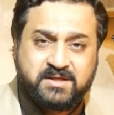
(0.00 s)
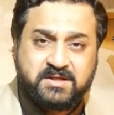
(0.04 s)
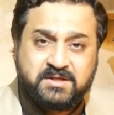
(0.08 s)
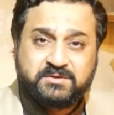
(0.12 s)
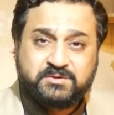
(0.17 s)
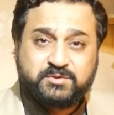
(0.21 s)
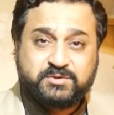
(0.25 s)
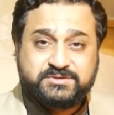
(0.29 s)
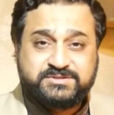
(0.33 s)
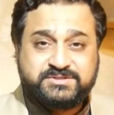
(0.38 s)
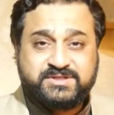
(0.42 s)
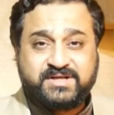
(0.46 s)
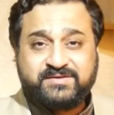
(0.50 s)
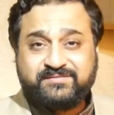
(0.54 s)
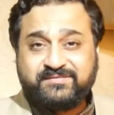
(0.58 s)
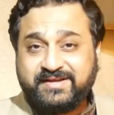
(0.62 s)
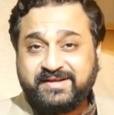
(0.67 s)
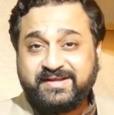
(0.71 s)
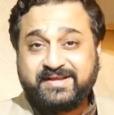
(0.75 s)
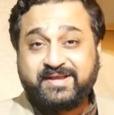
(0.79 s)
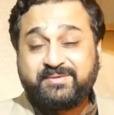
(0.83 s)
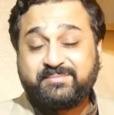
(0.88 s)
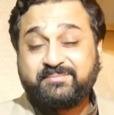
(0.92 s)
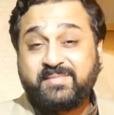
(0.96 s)
तो जनवरी
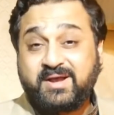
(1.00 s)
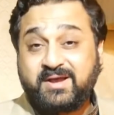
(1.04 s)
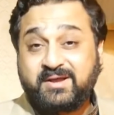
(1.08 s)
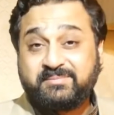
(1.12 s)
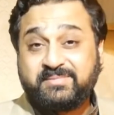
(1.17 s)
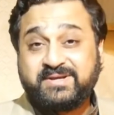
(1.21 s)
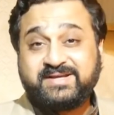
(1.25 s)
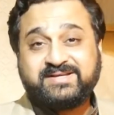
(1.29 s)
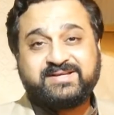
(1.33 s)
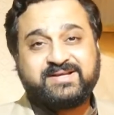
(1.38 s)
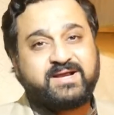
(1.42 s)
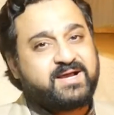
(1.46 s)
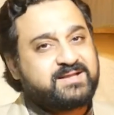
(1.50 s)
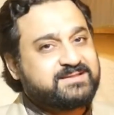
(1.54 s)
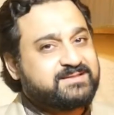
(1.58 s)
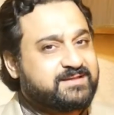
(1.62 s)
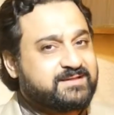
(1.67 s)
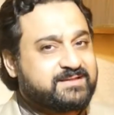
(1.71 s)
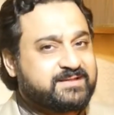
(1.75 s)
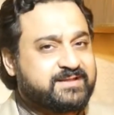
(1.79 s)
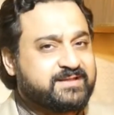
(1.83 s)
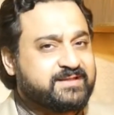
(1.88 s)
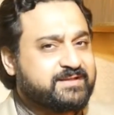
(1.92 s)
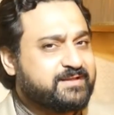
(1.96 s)
के माह में याद
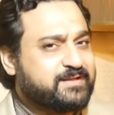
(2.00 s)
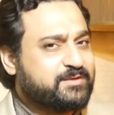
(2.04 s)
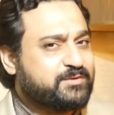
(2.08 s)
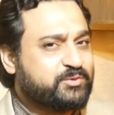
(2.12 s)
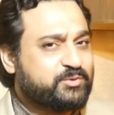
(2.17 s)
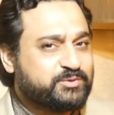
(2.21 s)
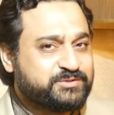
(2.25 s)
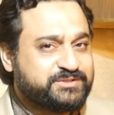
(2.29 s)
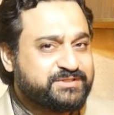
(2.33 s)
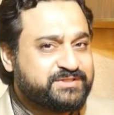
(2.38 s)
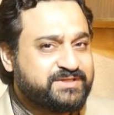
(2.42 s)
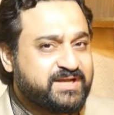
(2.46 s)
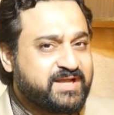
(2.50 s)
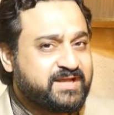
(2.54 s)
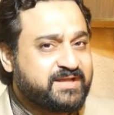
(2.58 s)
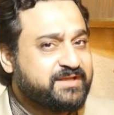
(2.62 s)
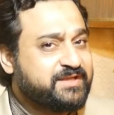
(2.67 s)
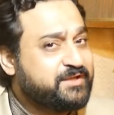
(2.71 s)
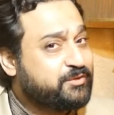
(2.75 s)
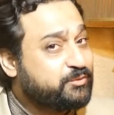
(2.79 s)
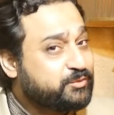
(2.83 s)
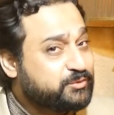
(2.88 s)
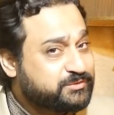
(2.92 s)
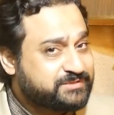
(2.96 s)
रखें कि खुशियां ही
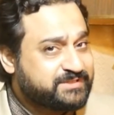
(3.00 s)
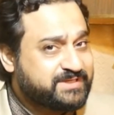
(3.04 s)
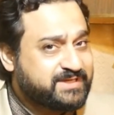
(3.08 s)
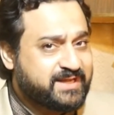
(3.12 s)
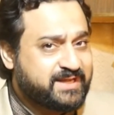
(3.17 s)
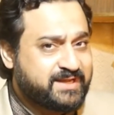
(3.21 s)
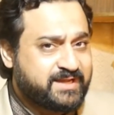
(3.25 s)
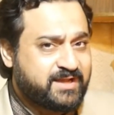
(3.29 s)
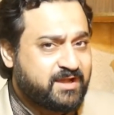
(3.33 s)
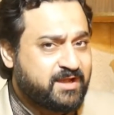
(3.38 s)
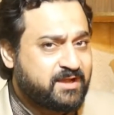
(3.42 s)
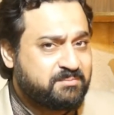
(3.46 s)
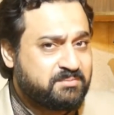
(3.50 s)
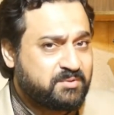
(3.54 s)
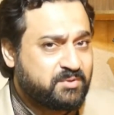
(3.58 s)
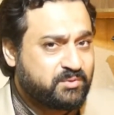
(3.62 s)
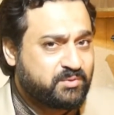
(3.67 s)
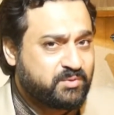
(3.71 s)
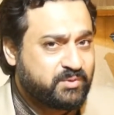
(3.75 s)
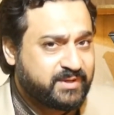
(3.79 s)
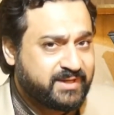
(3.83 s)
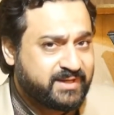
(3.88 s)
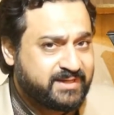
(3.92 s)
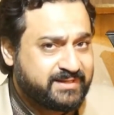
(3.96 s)
खुशियां हैं आप लोगों
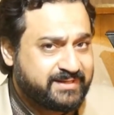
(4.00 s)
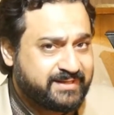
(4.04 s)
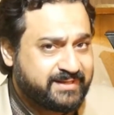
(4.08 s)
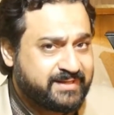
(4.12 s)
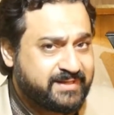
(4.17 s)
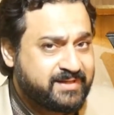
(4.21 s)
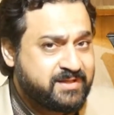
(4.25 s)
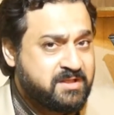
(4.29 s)
के लिए